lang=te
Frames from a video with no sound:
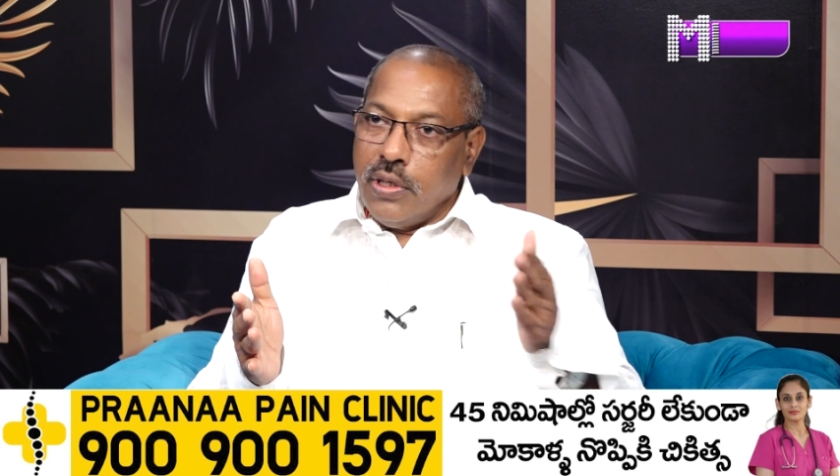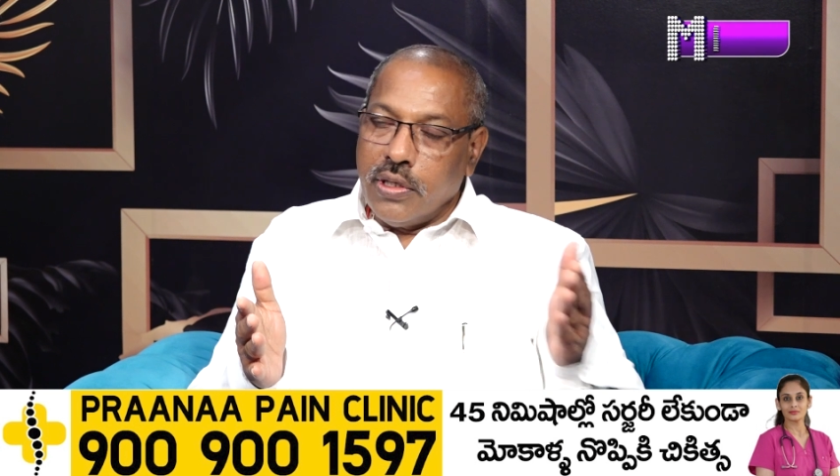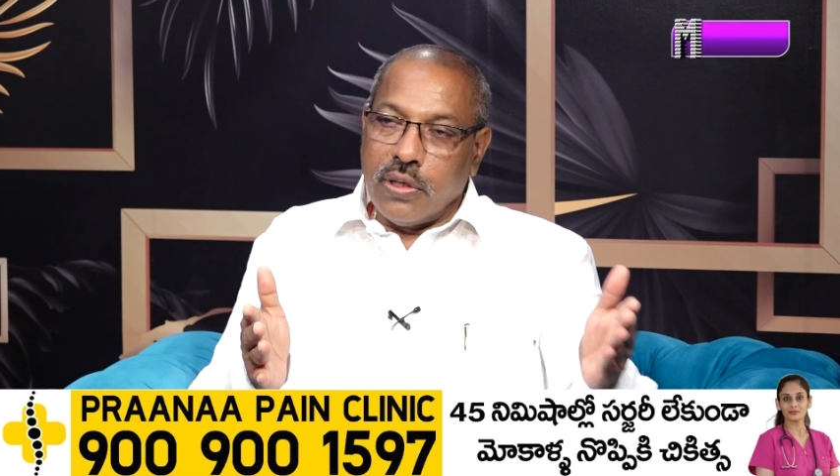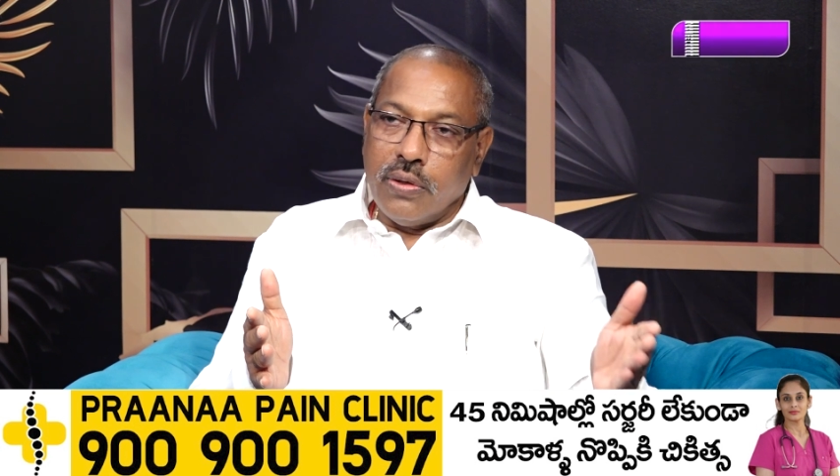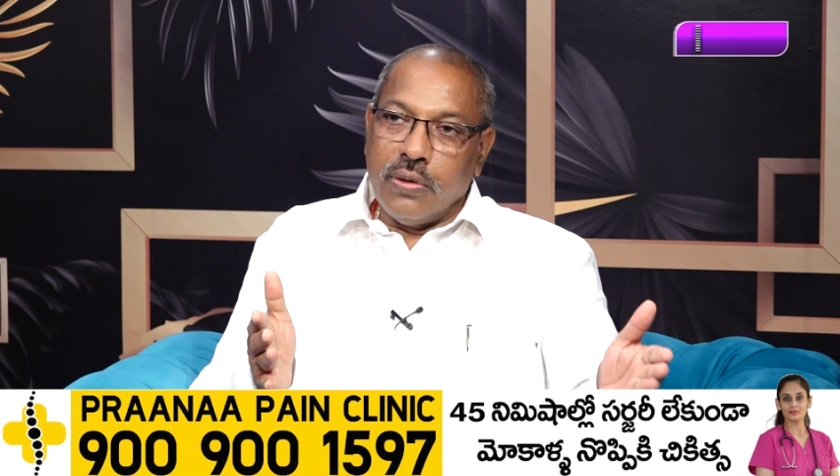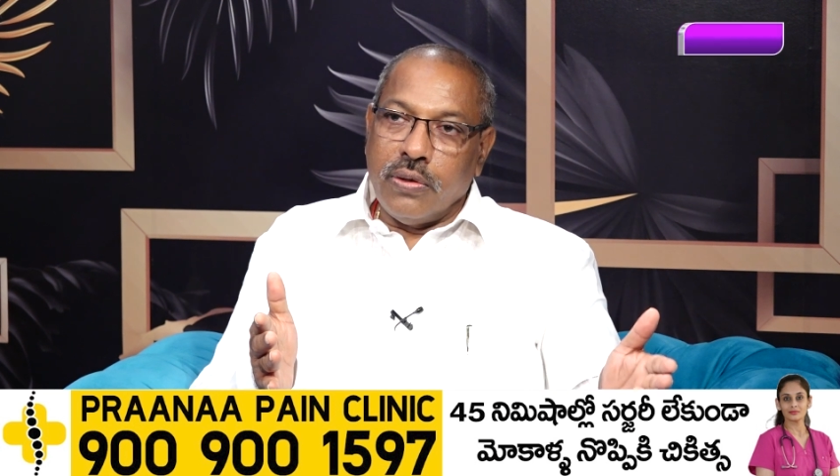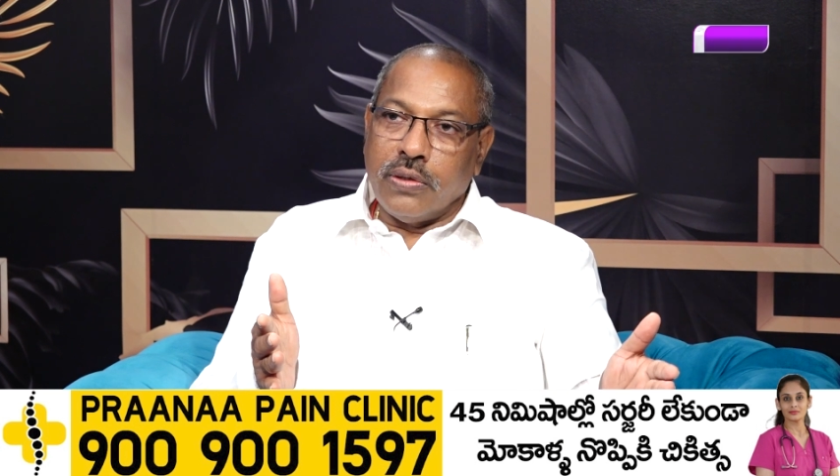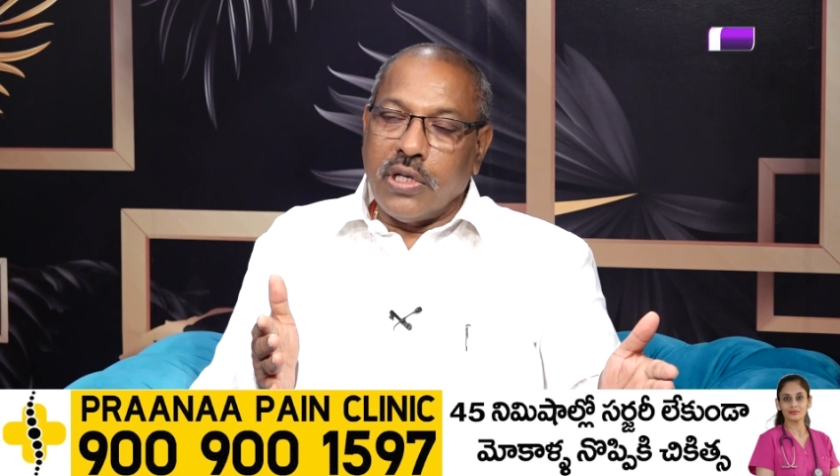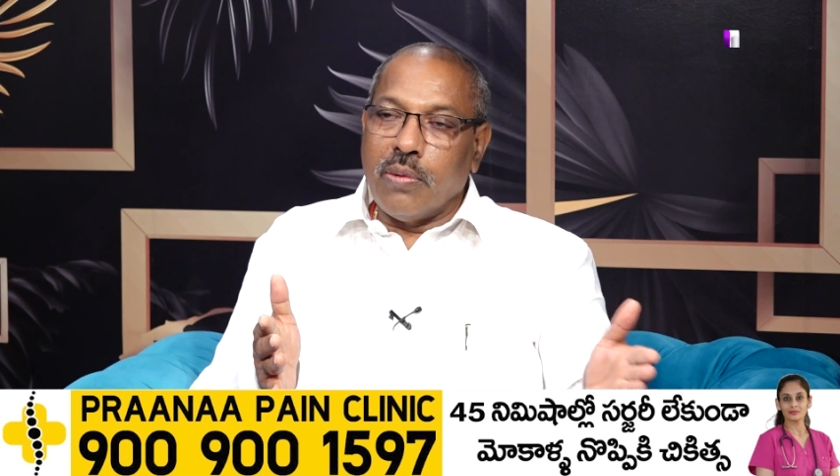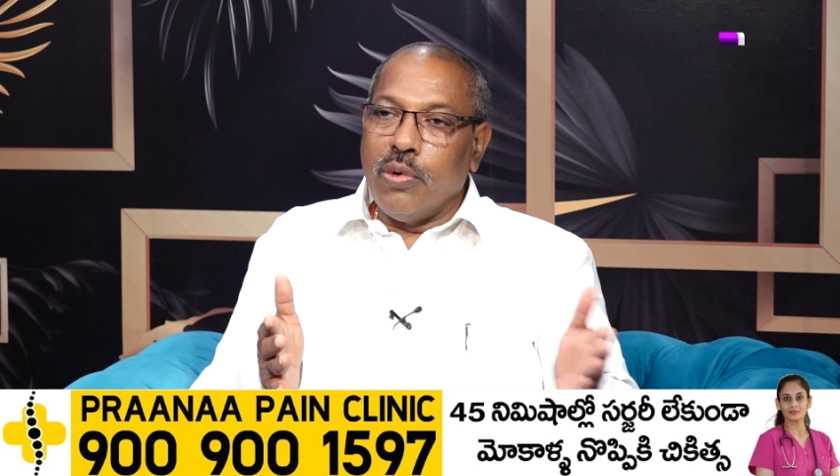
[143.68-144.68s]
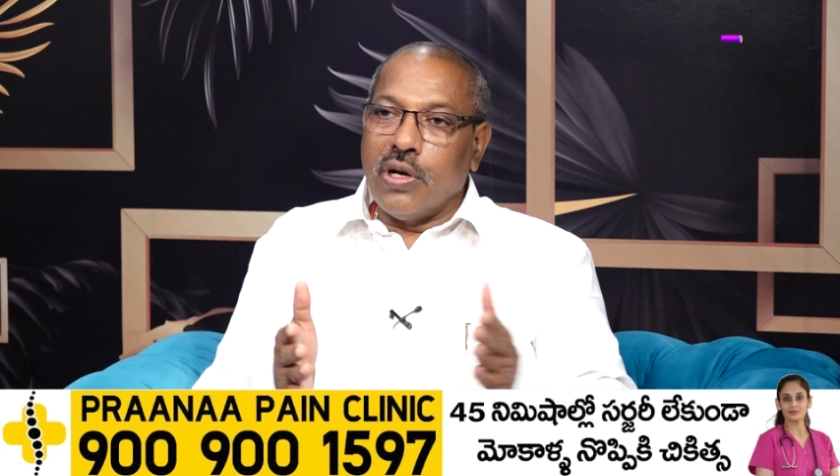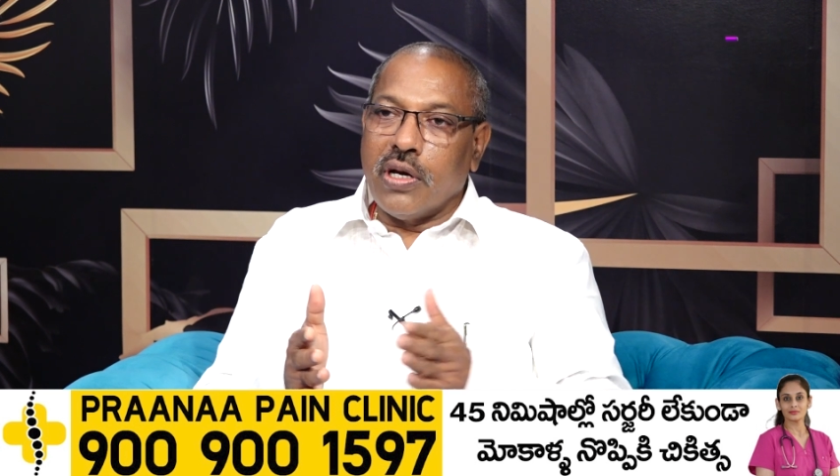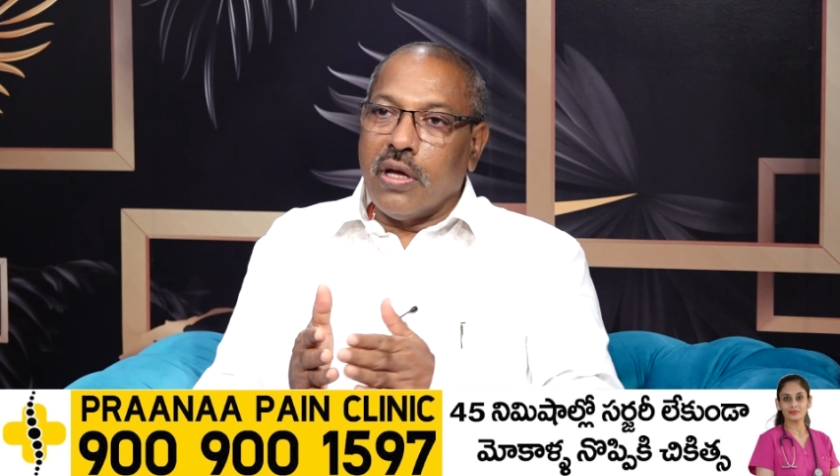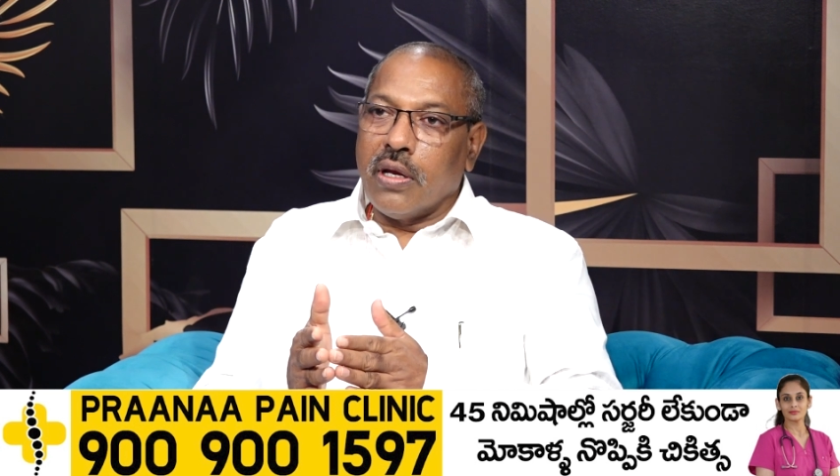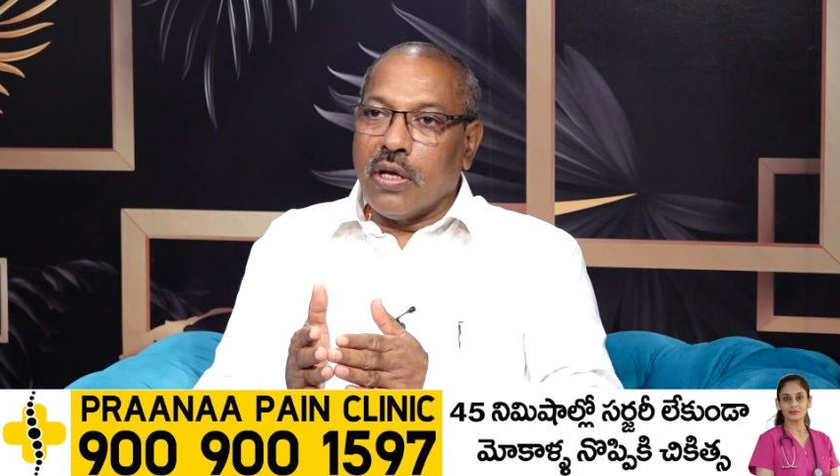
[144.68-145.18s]
ఇతను జగన్మోహన్
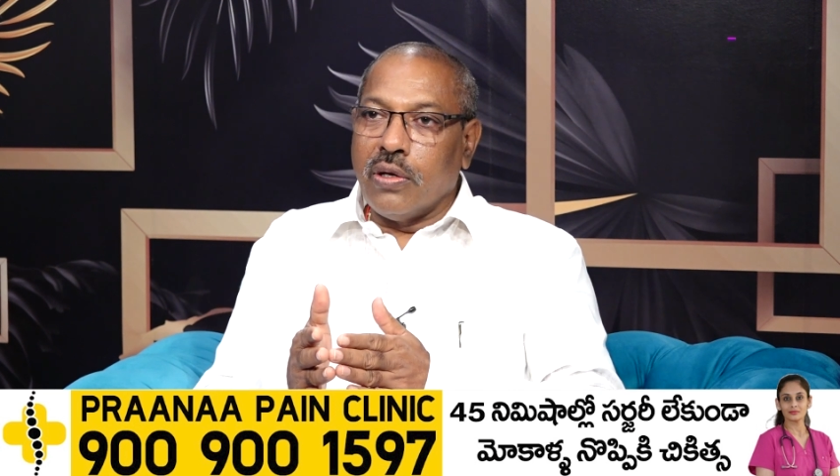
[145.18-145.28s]
రెడ్డి గారు